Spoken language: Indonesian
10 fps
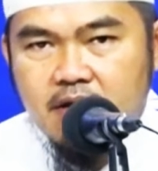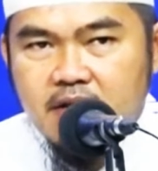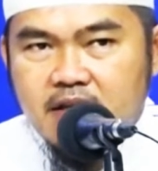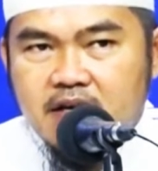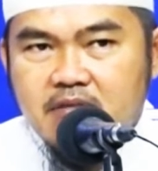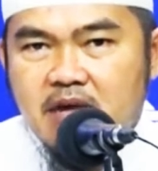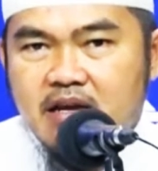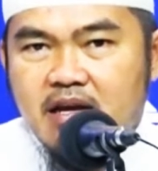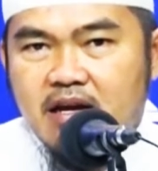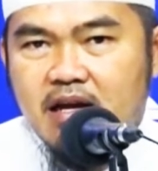kita
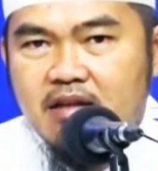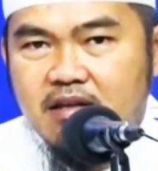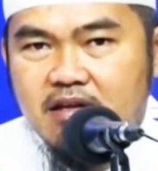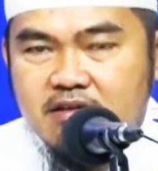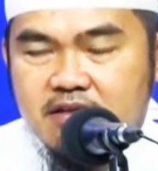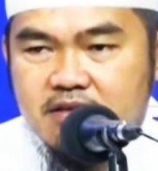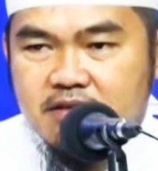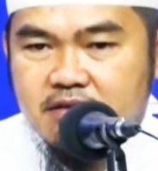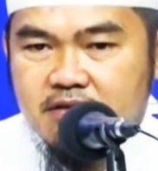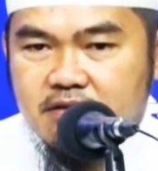dibayar atas
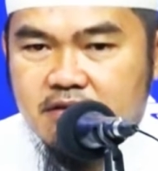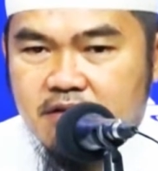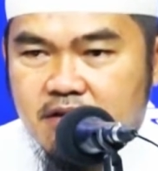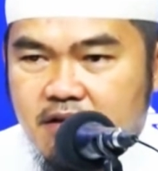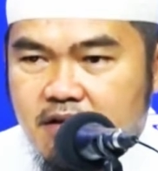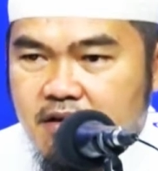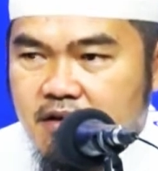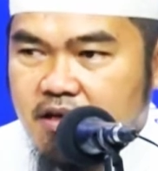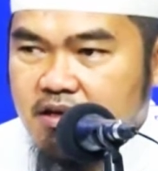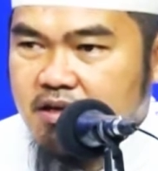
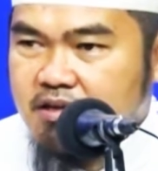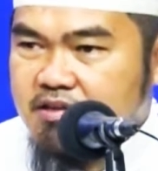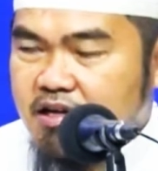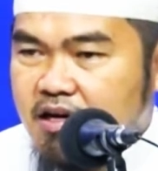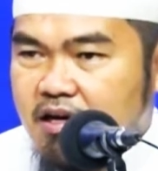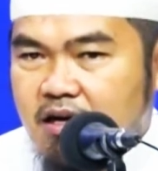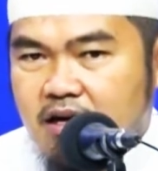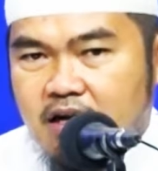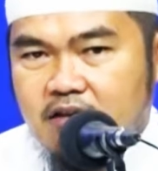kinerja